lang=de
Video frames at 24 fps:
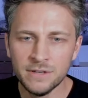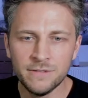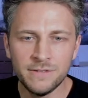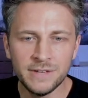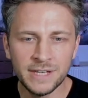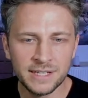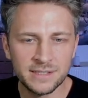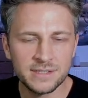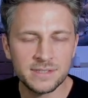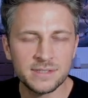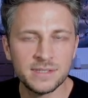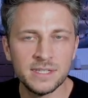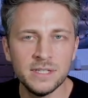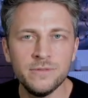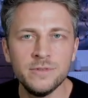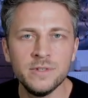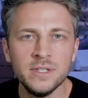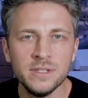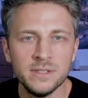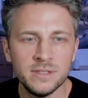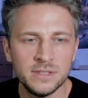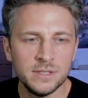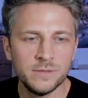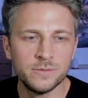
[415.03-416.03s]
werden es
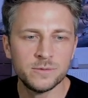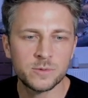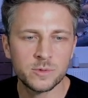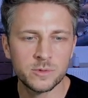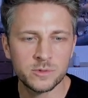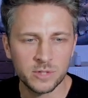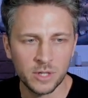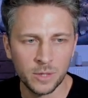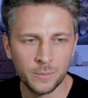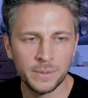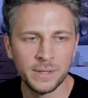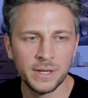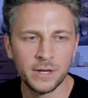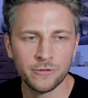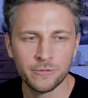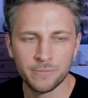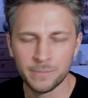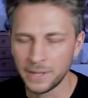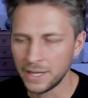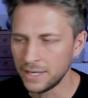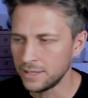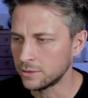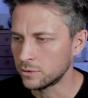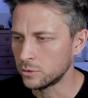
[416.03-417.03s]
definitiv zusammen auf
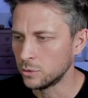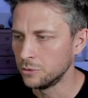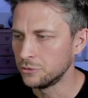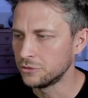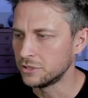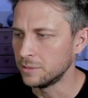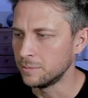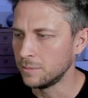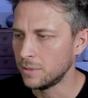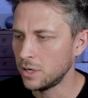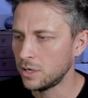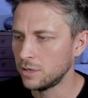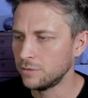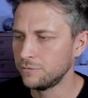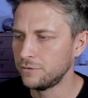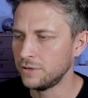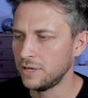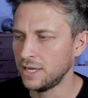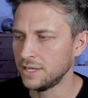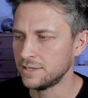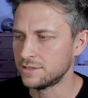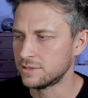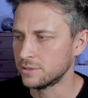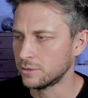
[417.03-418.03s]
meinen Content machen,
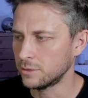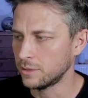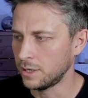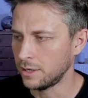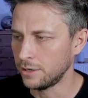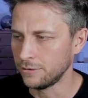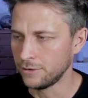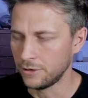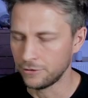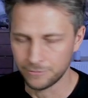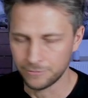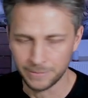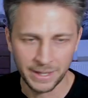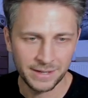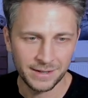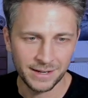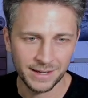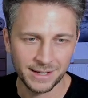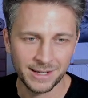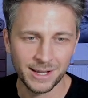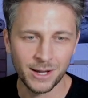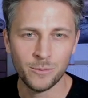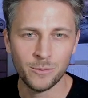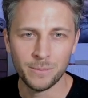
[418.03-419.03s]
vielleicht sogar auf meinen
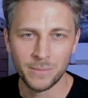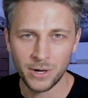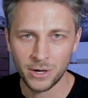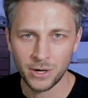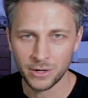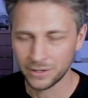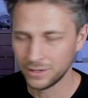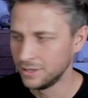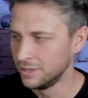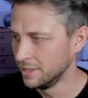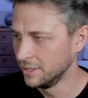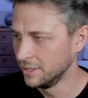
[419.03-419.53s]
Account machen,